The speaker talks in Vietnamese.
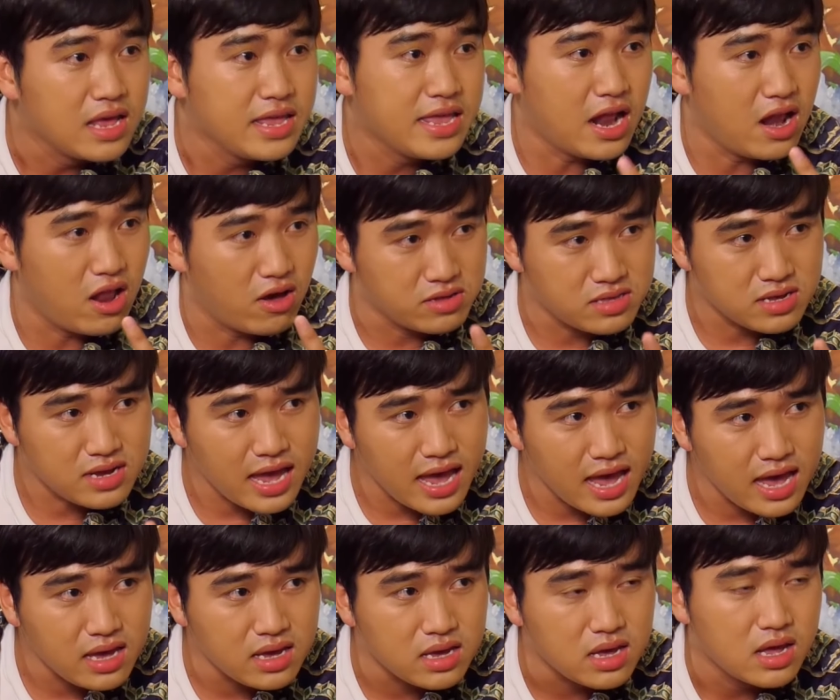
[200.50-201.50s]
và loại thứ
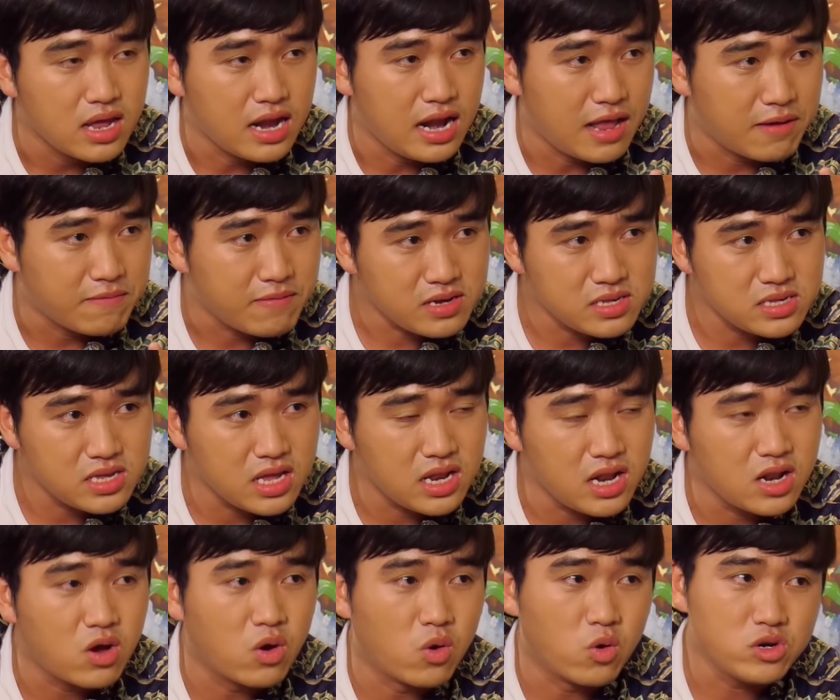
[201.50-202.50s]
hai là
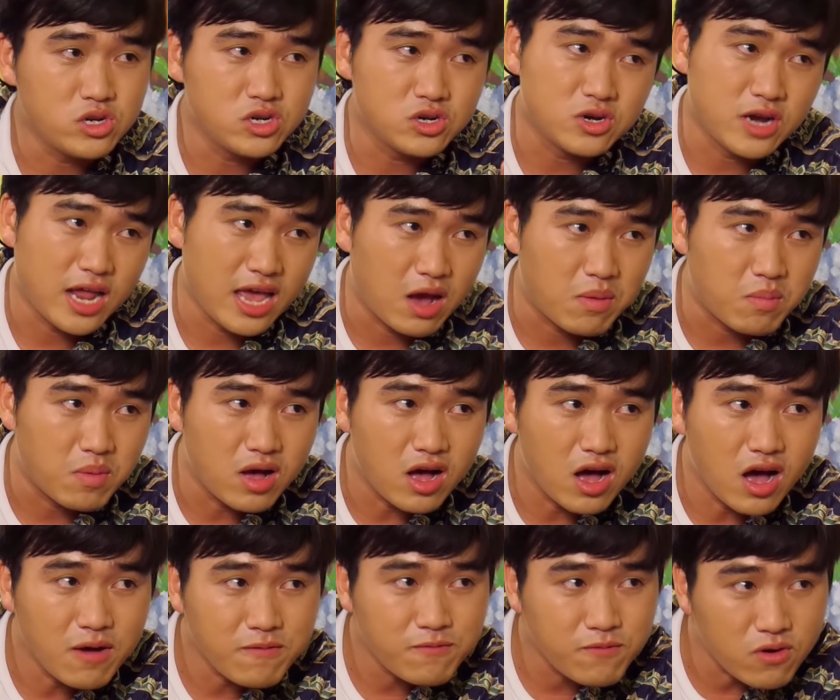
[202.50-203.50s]
vaccine của trường đại học
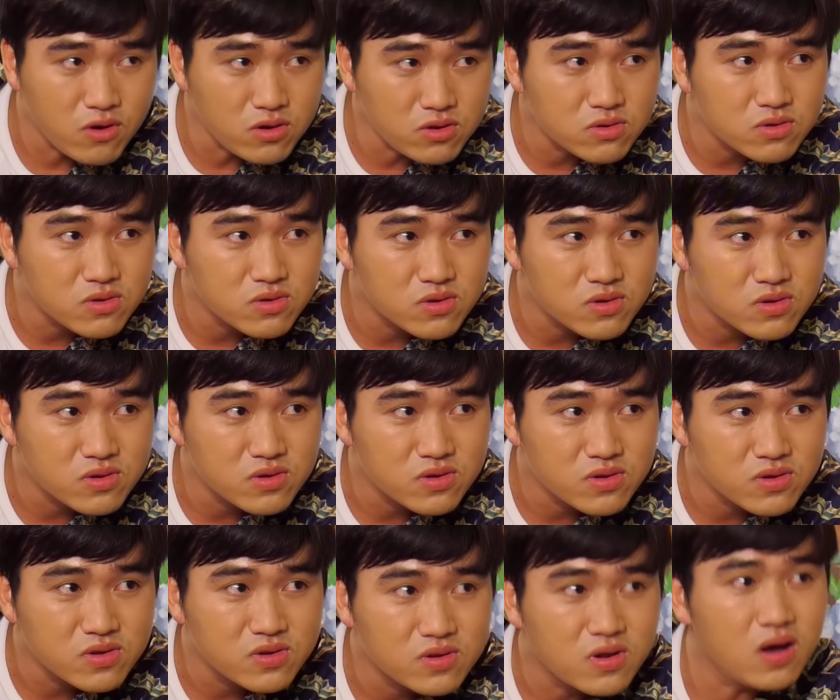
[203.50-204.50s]
Oxford
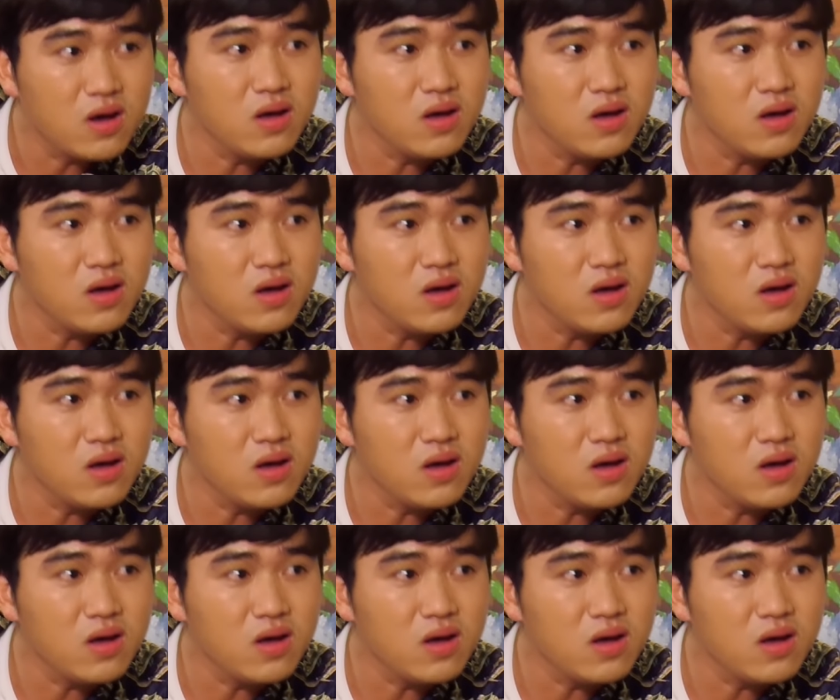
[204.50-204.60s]
trời